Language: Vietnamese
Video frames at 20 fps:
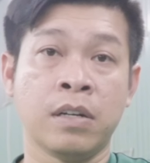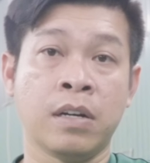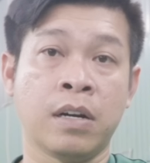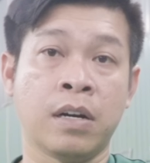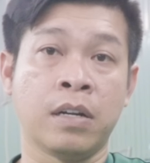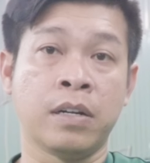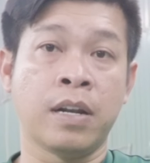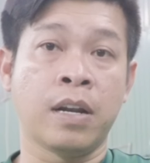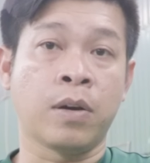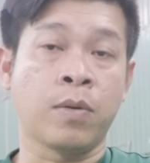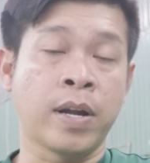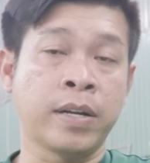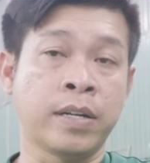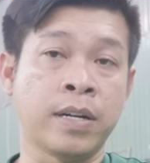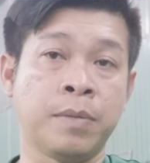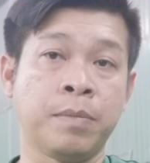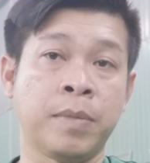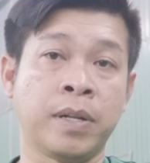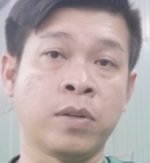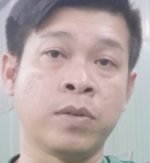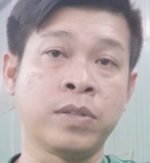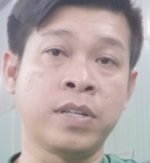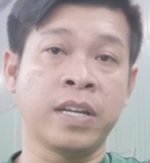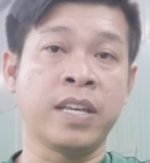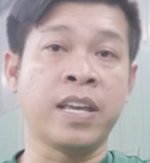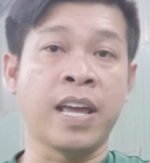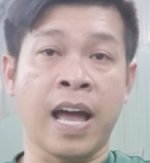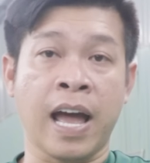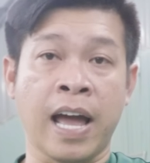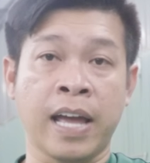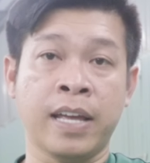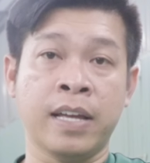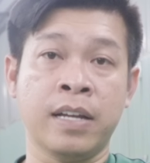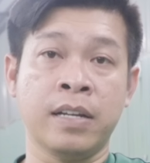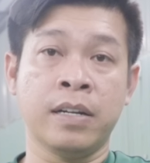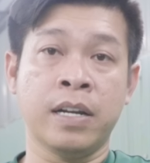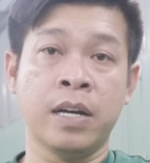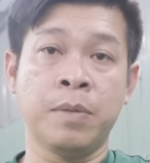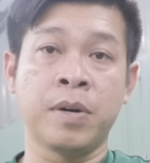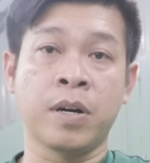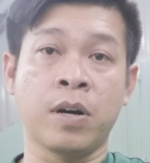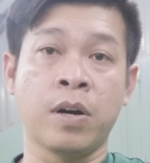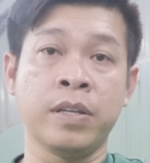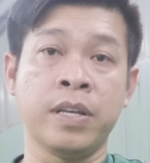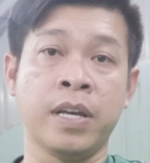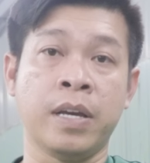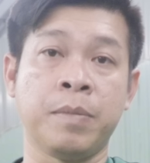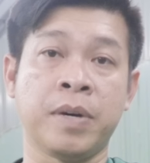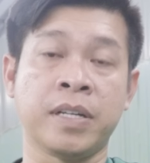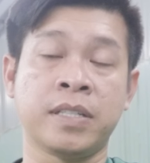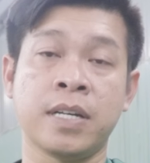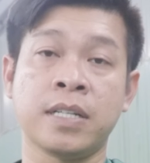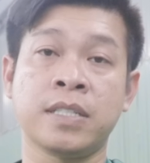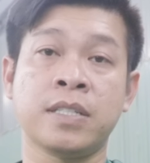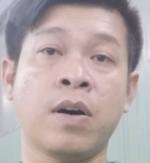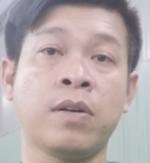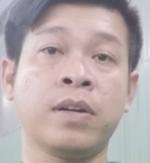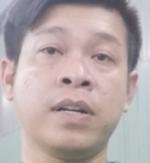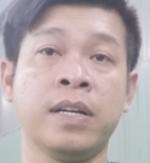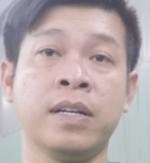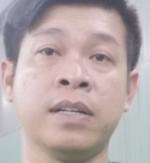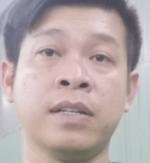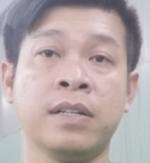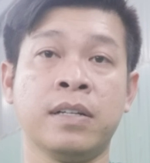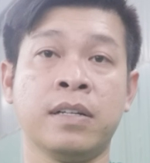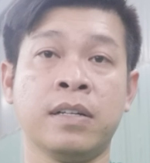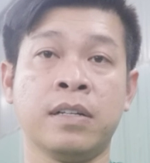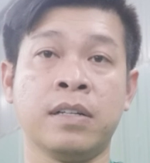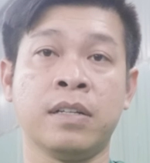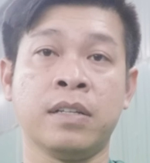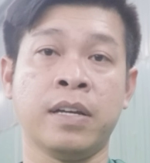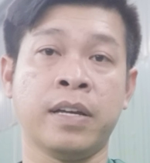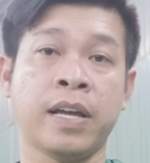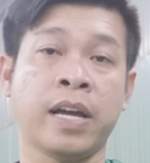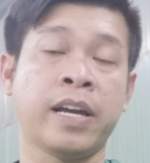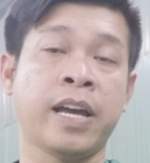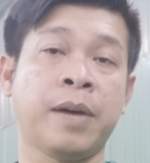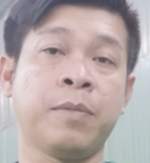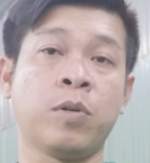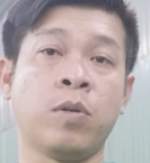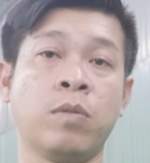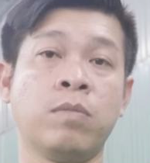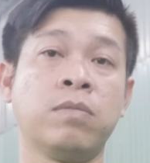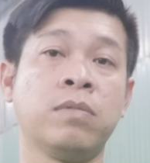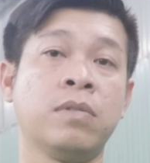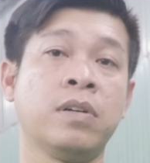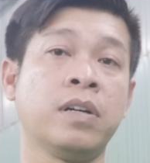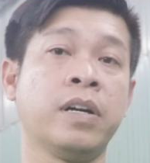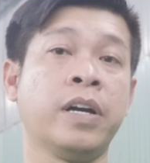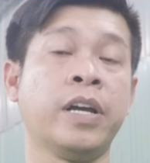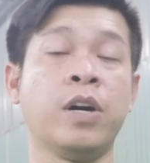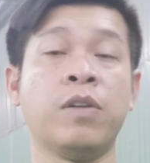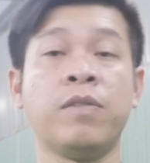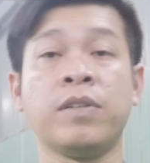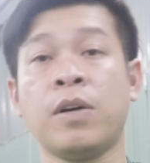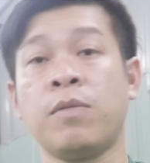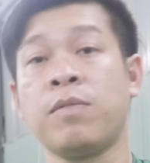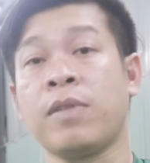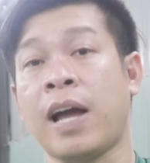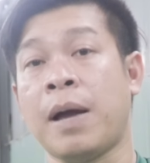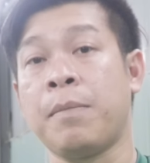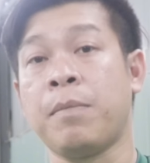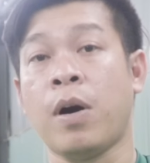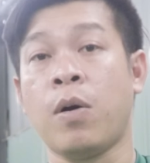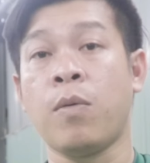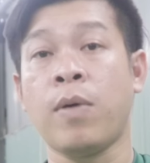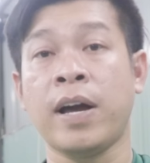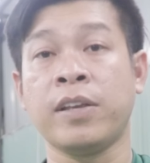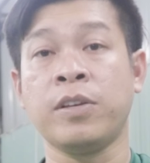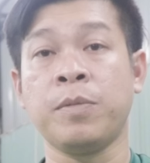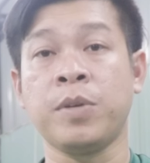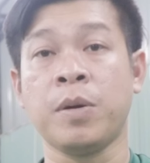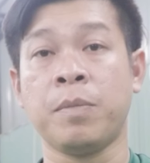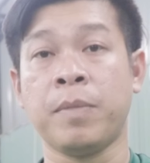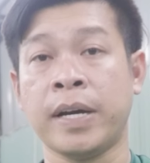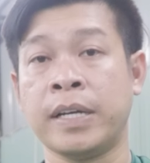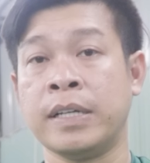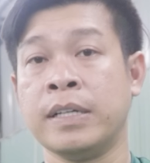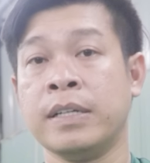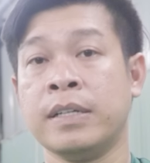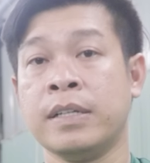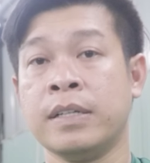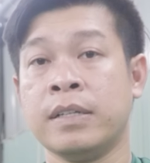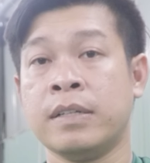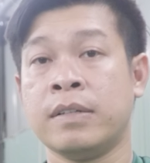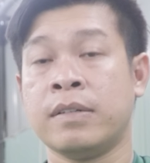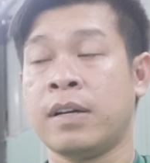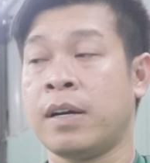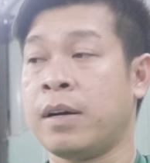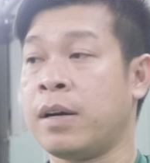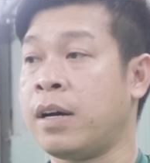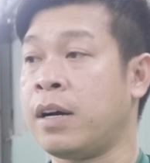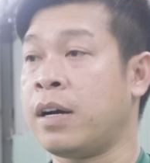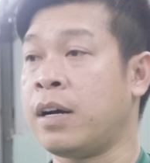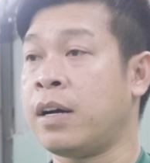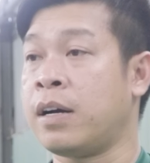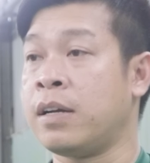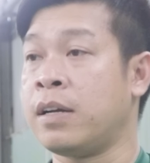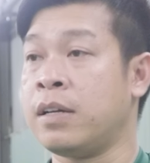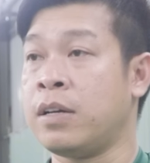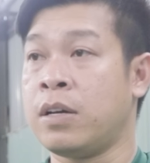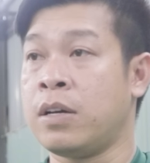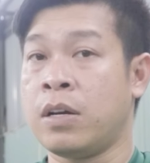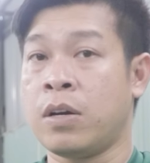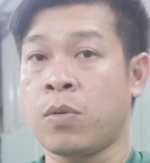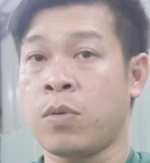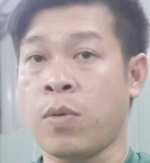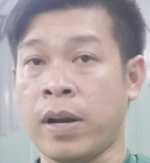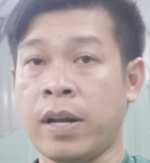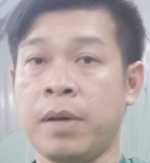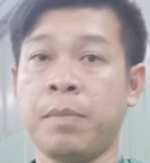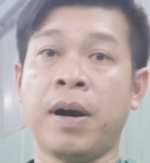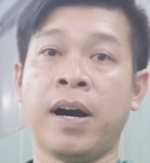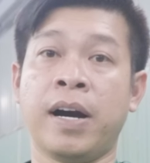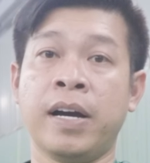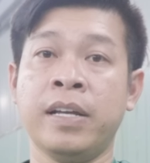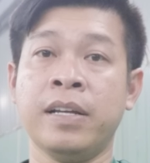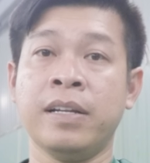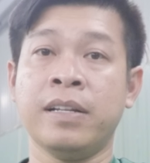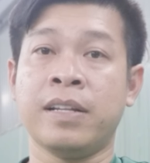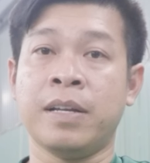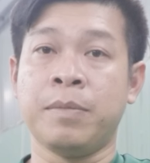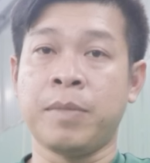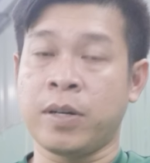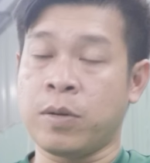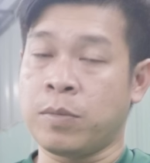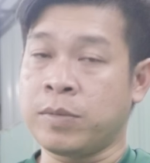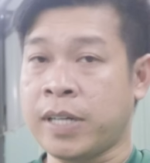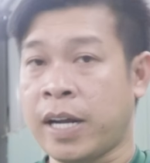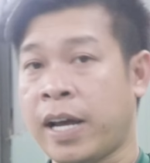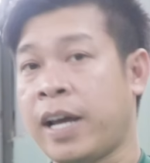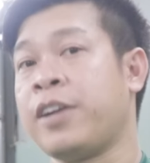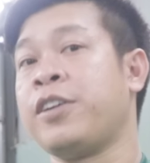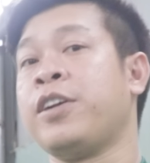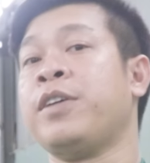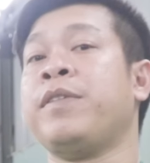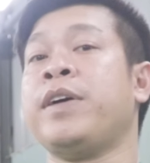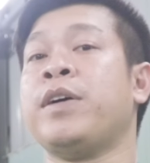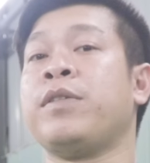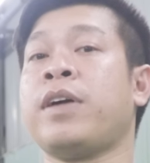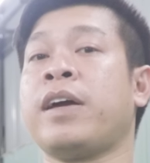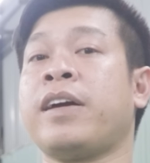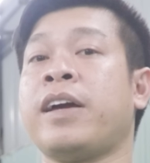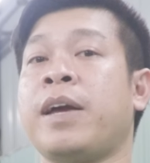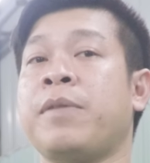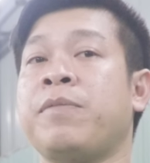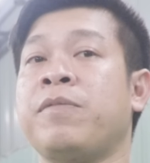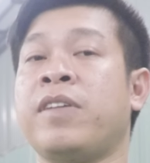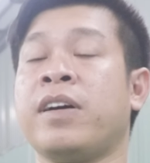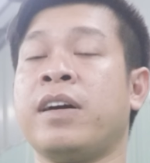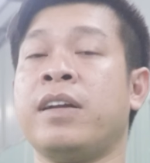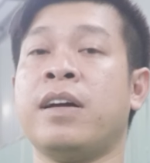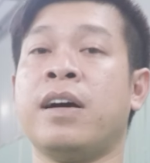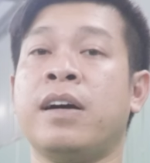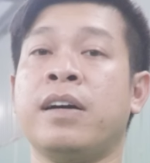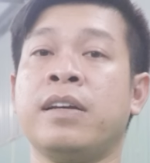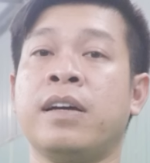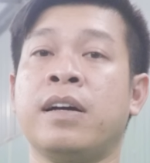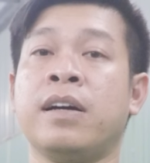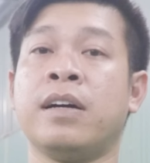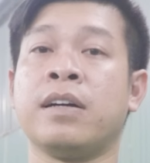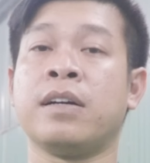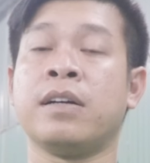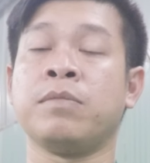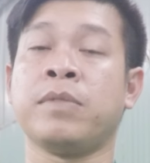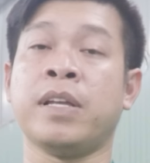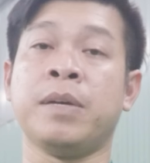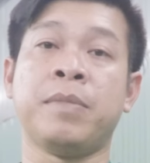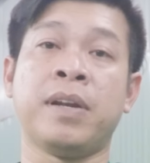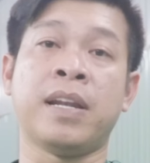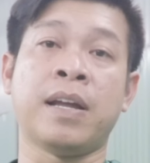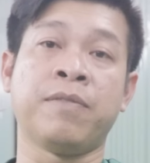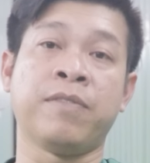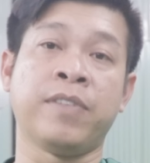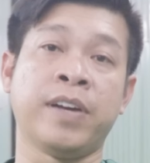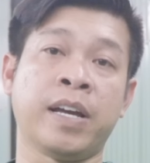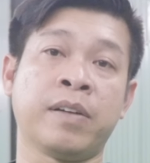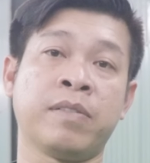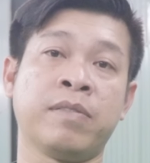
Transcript: à, nên là quá trình mình tổ chức giải á nếu mà có gì mà sơ sót ấy ờ, thì anh em cũng hiểu và thông cảm bỏ qua giúp cho mình à, qua nơi mới thì mình cũng sẽ review cho anh em về cái nơi công ty mình làm việc